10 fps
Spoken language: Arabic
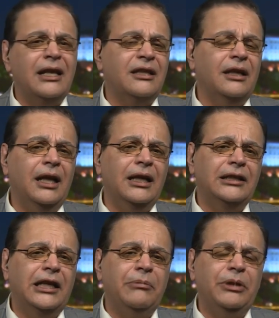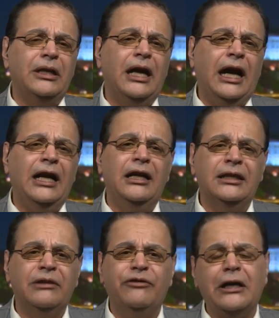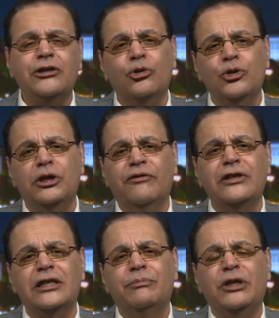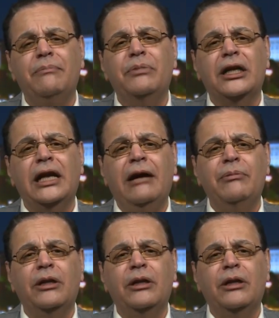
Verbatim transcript: ظلالا كبيره على اتفاق سوتشي في سبتمبر العام